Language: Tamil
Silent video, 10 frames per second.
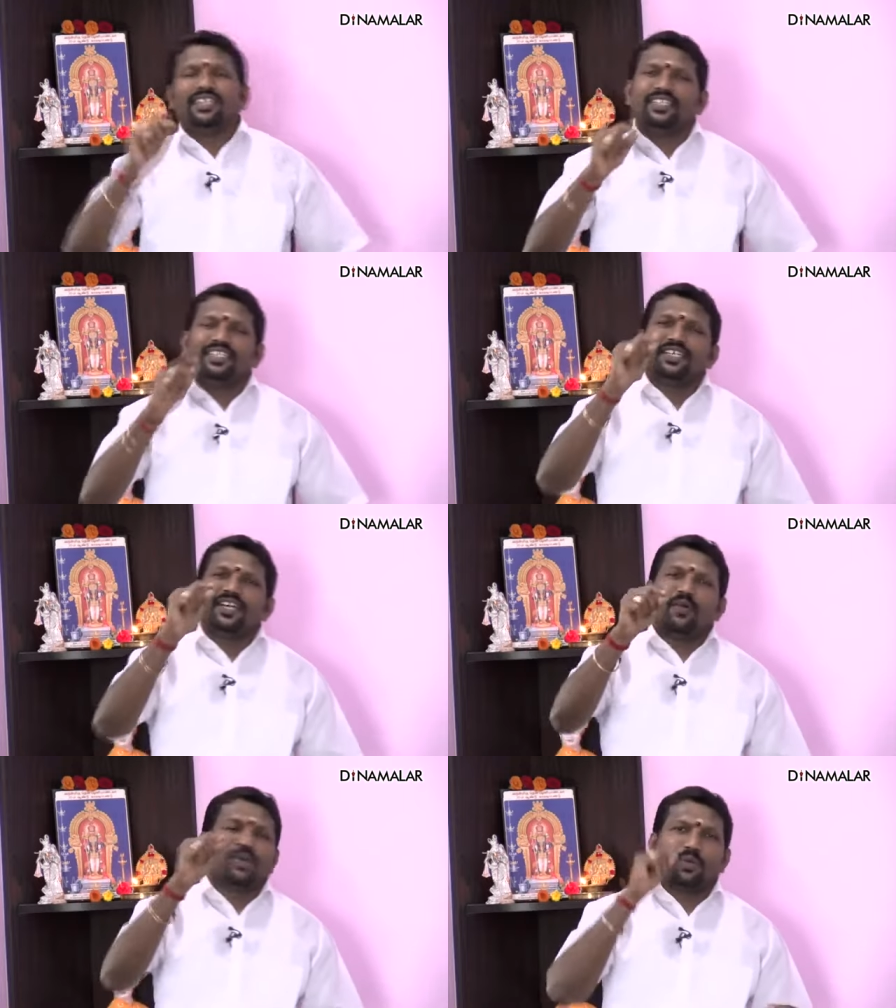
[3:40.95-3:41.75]
என்று
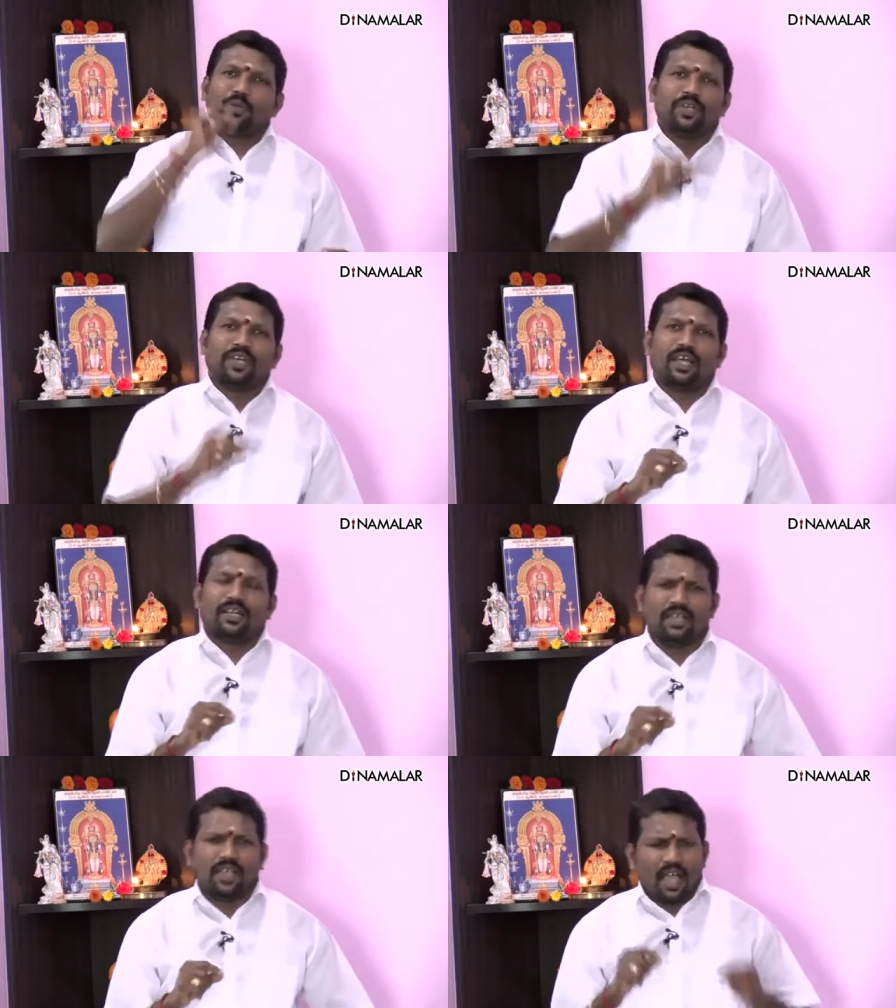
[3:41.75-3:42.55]
அவர்
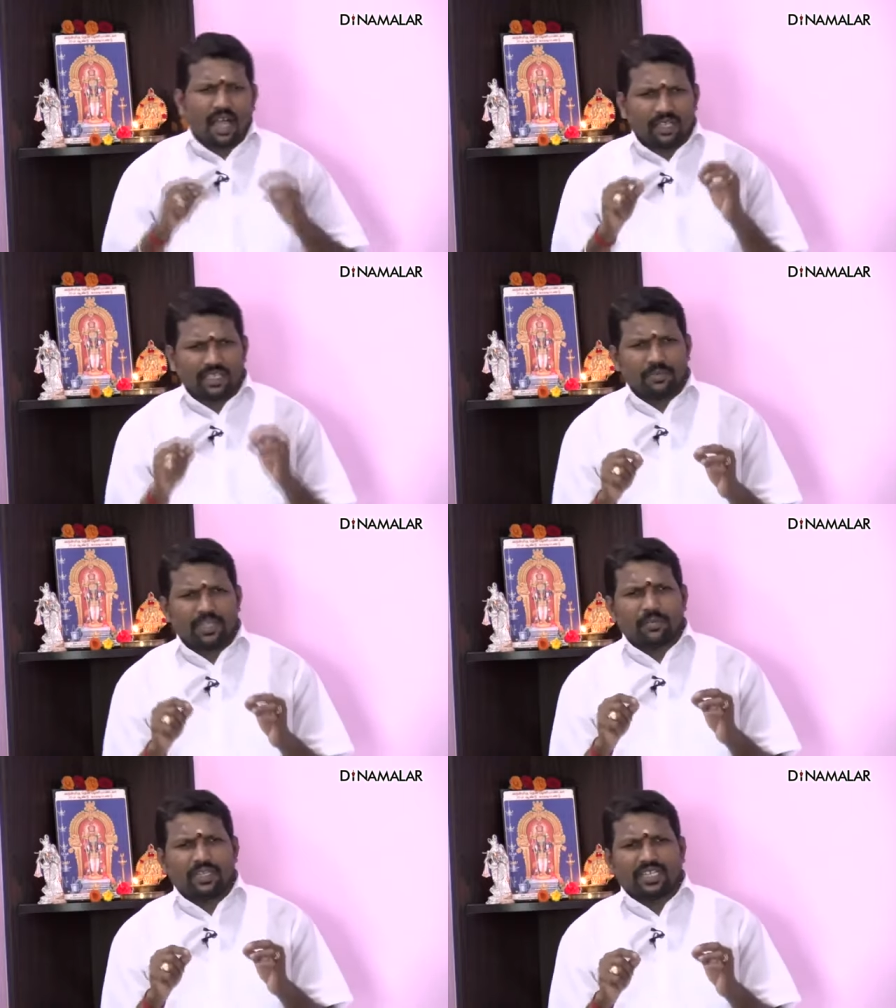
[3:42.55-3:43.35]
குறிப்பிடுகிறார் அதே
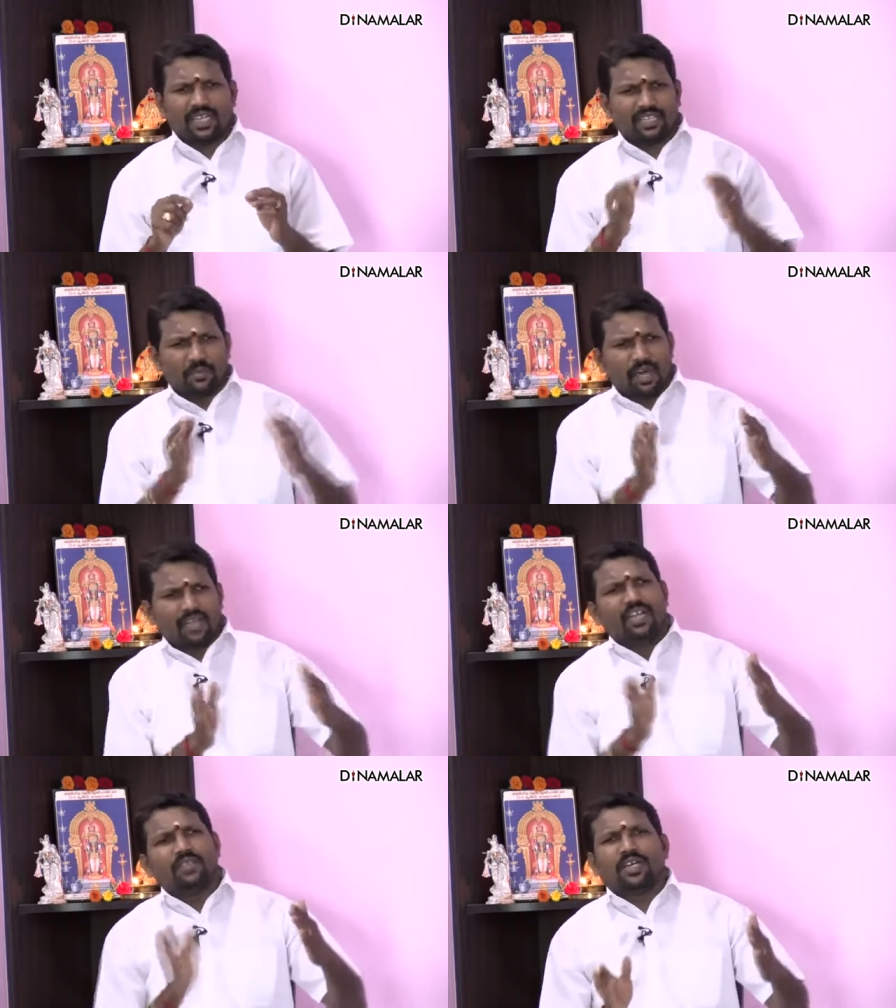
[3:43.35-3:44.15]
மாதிரி பார்த்தீங்கன்னா இந்த
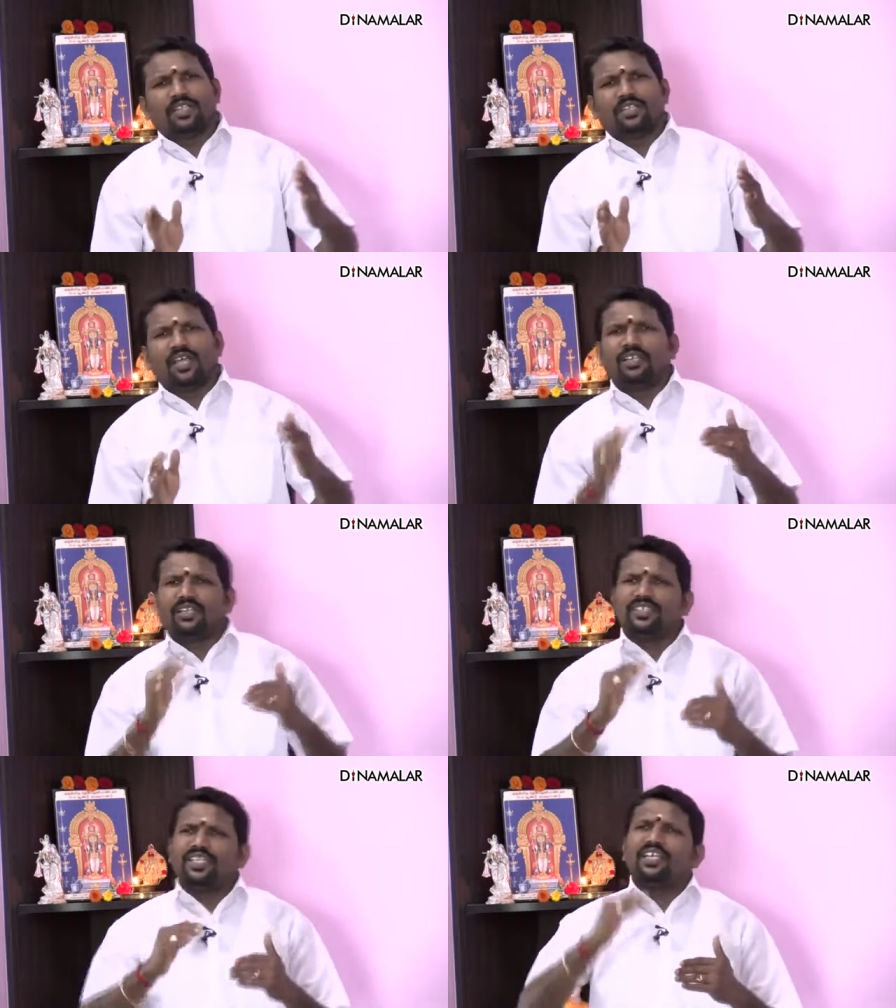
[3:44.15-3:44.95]
மார்கழி மாதத்தில்
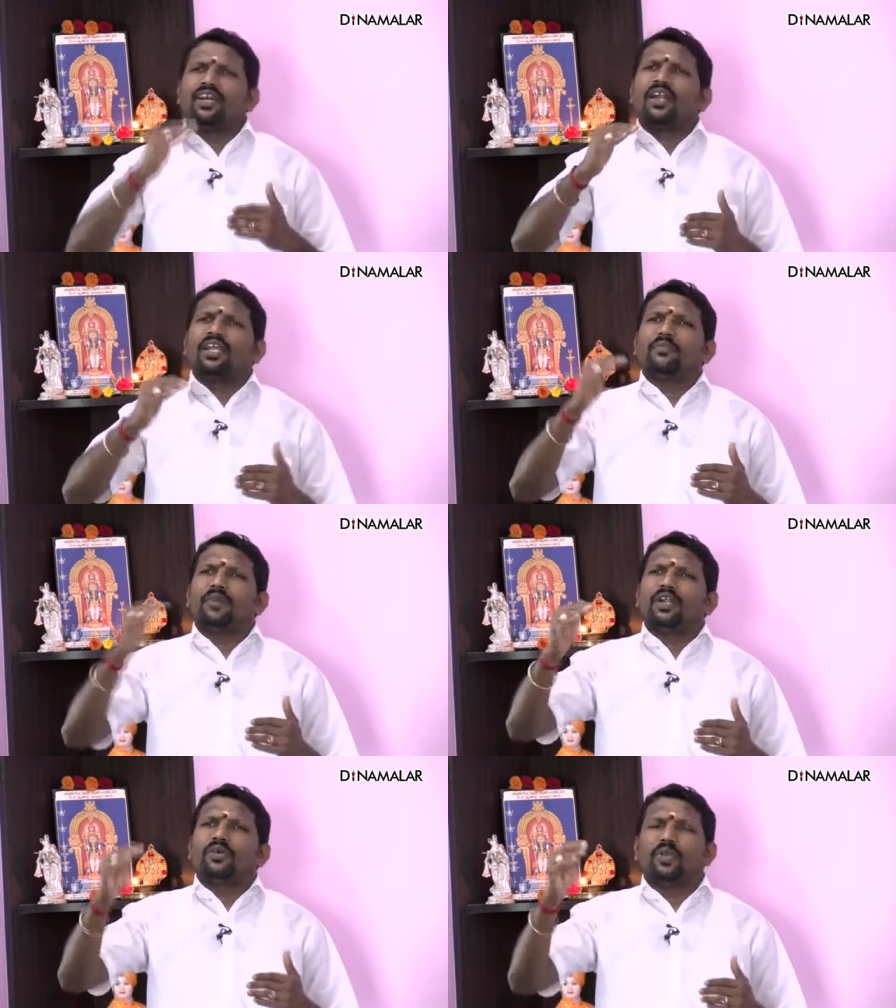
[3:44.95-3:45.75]
தினசரி காலையில்
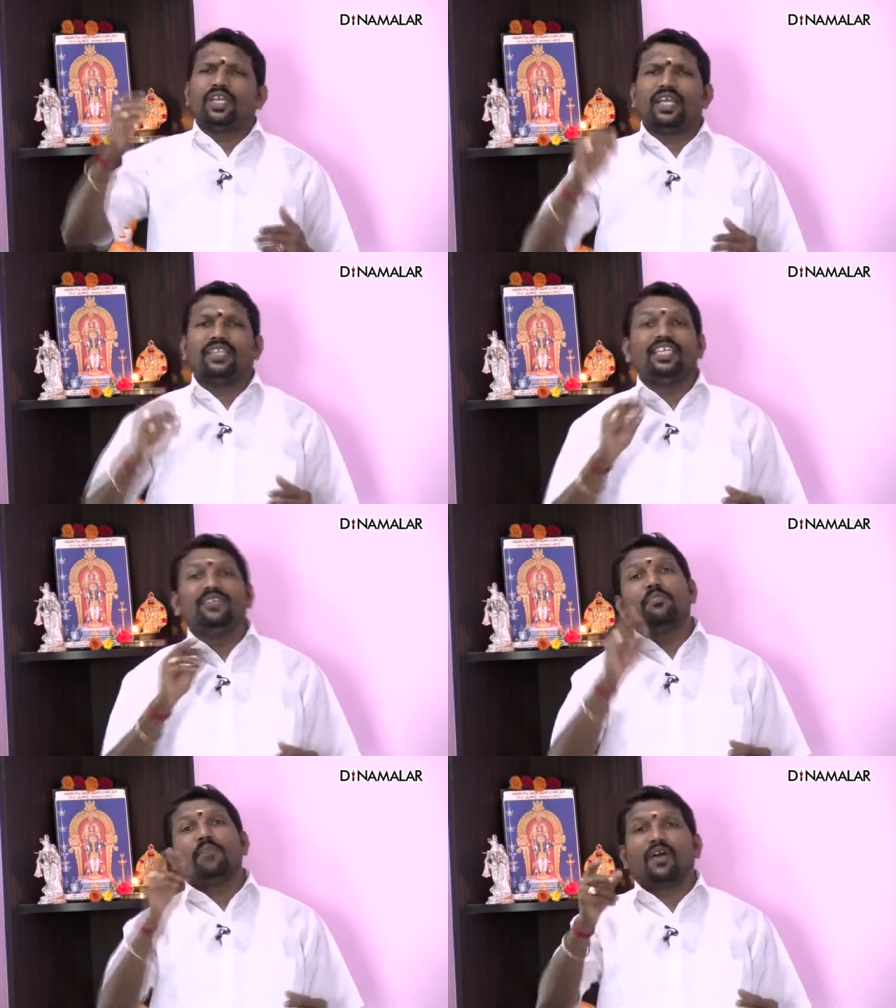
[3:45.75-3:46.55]
பாடக்கூடிய
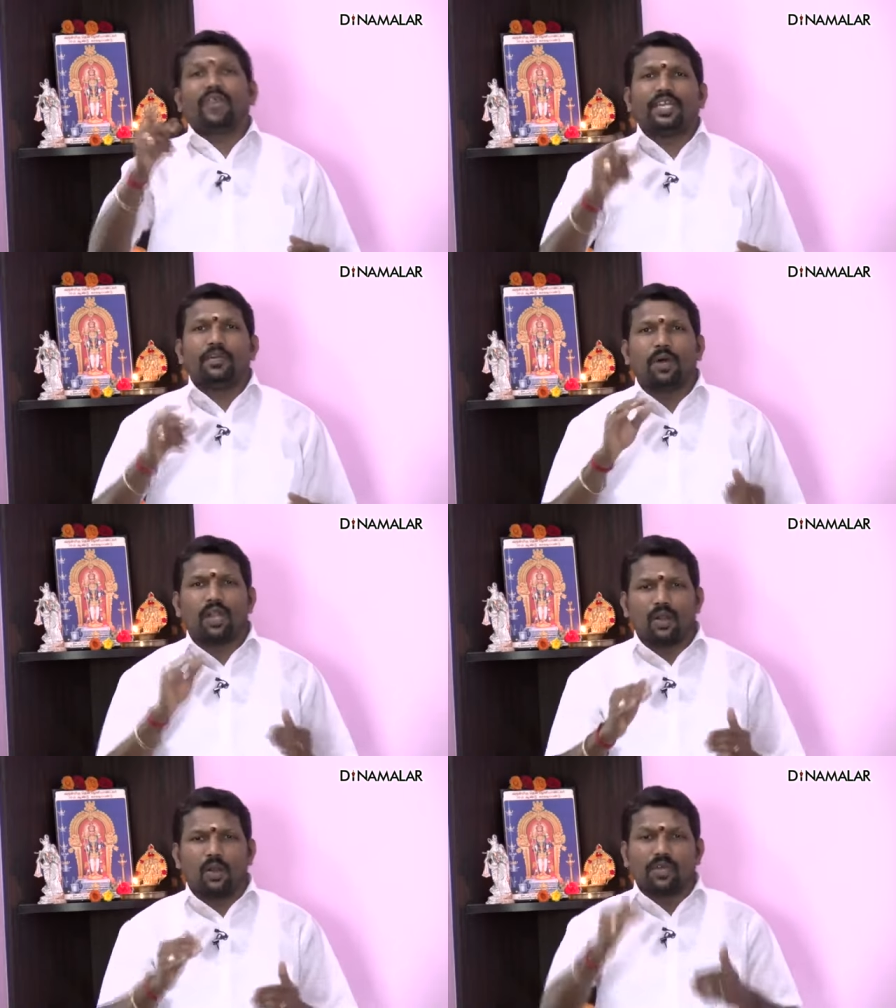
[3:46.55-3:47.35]
திருவம்பாவை
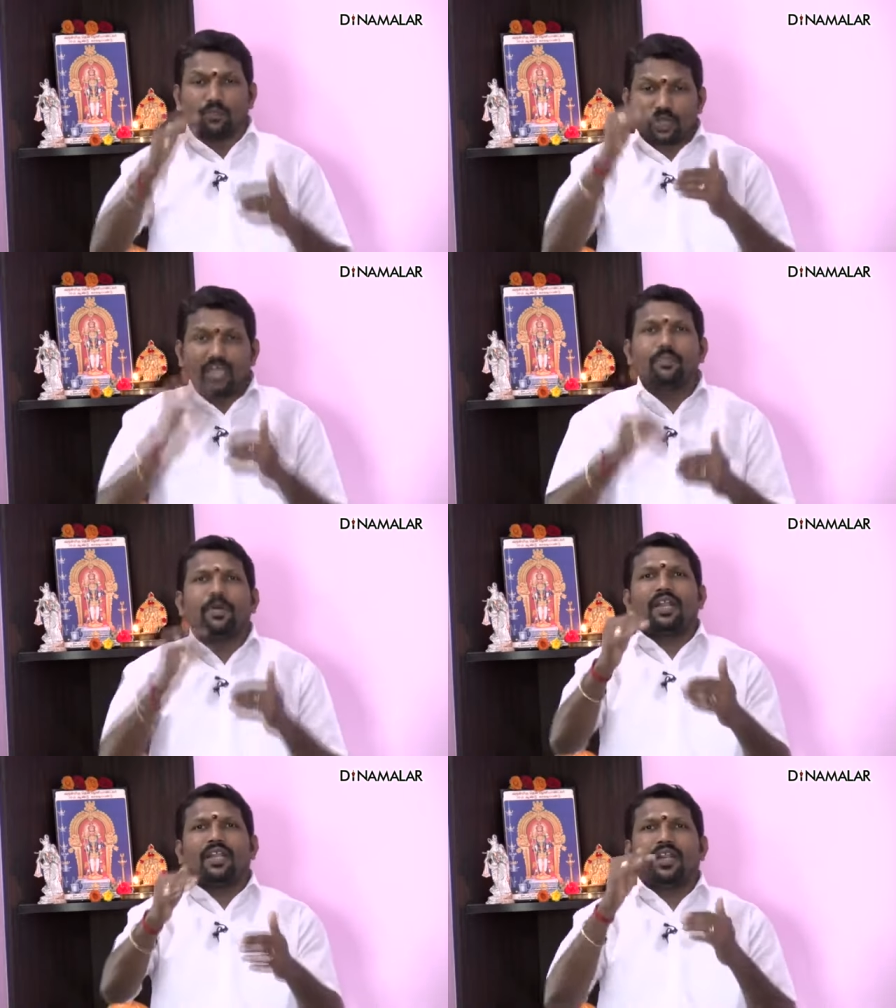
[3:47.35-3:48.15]
பாடலோட முதல்
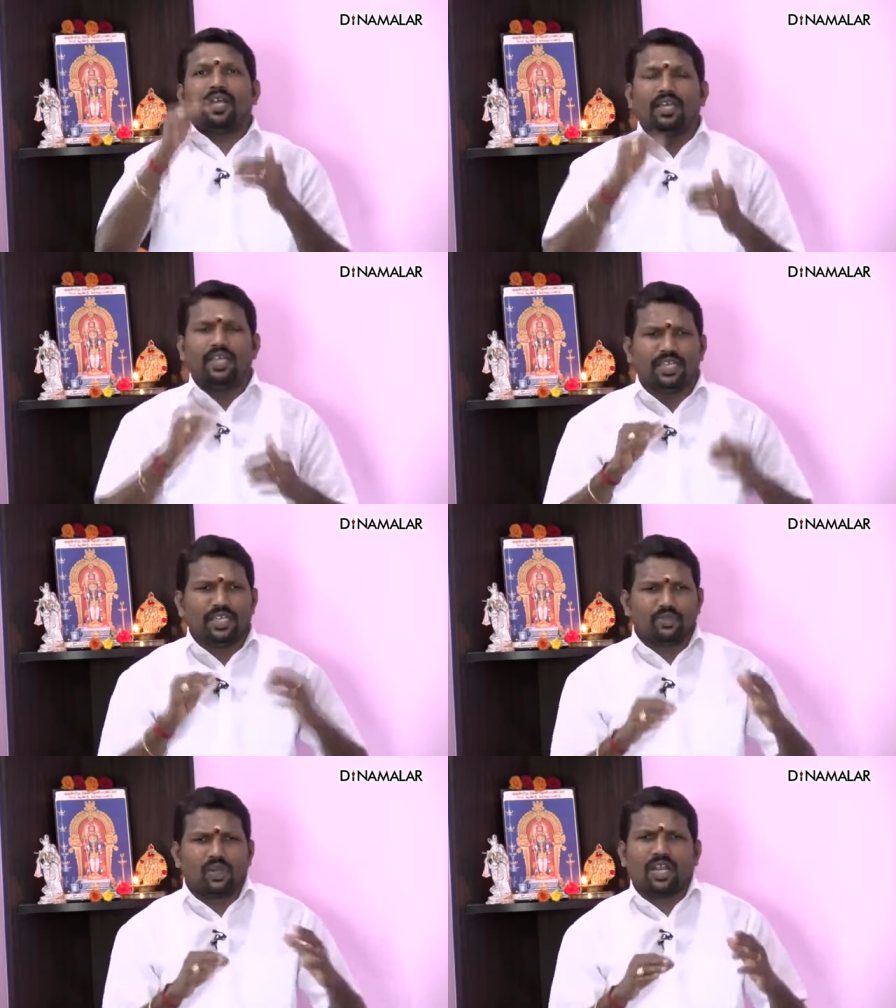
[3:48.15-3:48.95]
பாடலில்
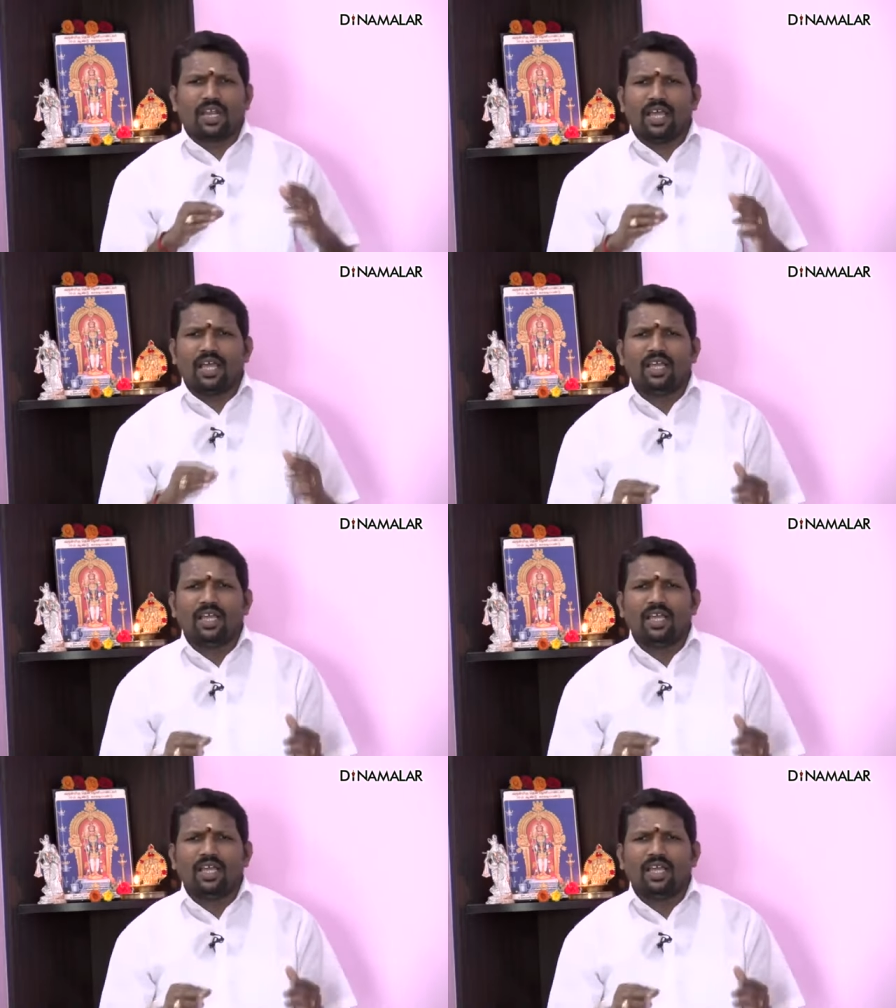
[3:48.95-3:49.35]
என்ன சொல்கிறாருன்னா